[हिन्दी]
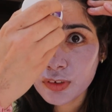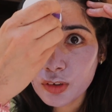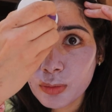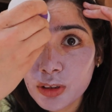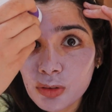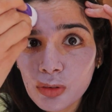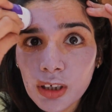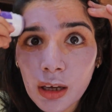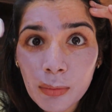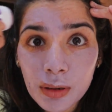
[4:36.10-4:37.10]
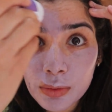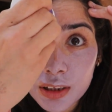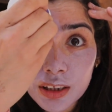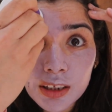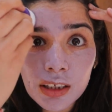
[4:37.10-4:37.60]
तो मैं इसको कैमरा में
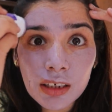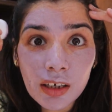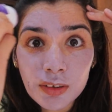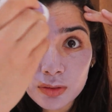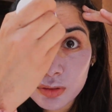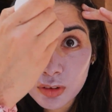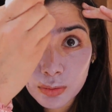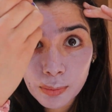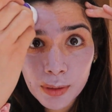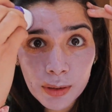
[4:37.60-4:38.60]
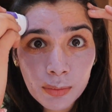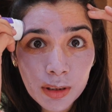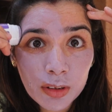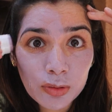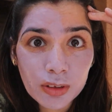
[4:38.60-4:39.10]
देख के लगा रही हूँ कोई भी मिरर
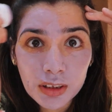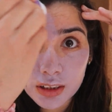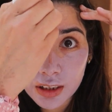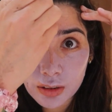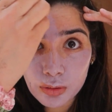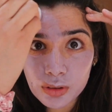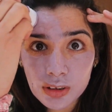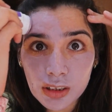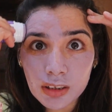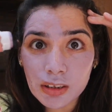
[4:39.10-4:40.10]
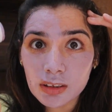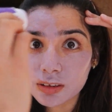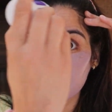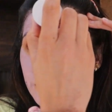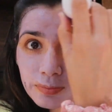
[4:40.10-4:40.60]
मैंने यूज़ नहीं किया है तो इस तरीके से